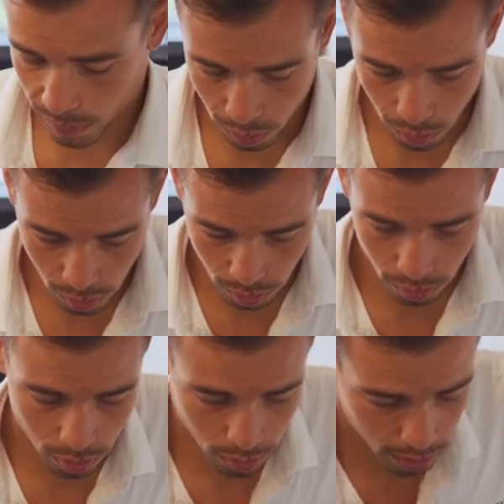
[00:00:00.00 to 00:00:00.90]
Cool.
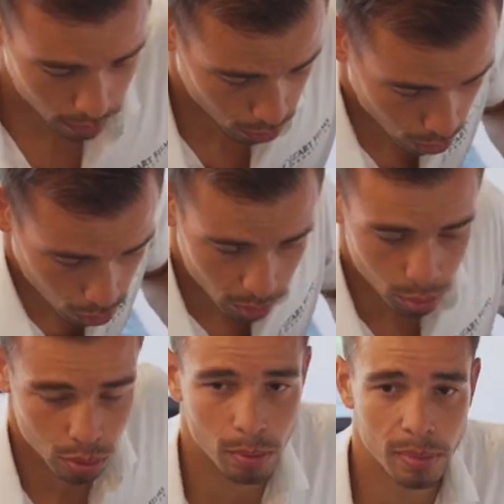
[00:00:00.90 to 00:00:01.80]
Ok, donc là on est
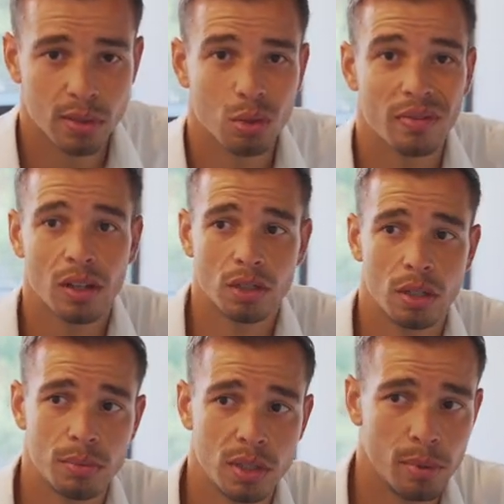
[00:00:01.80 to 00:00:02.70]
plus ou moins en place, on va ranger
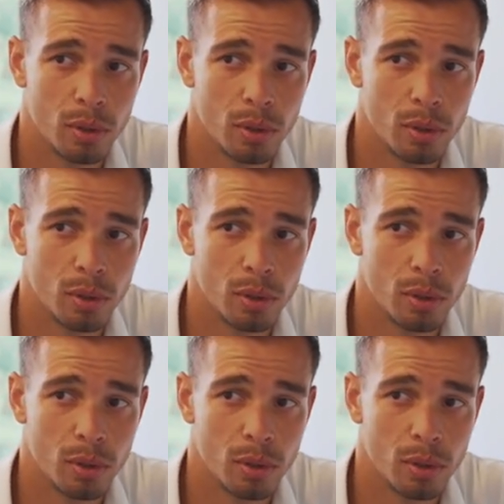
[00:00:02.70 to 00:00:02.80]
un petit peu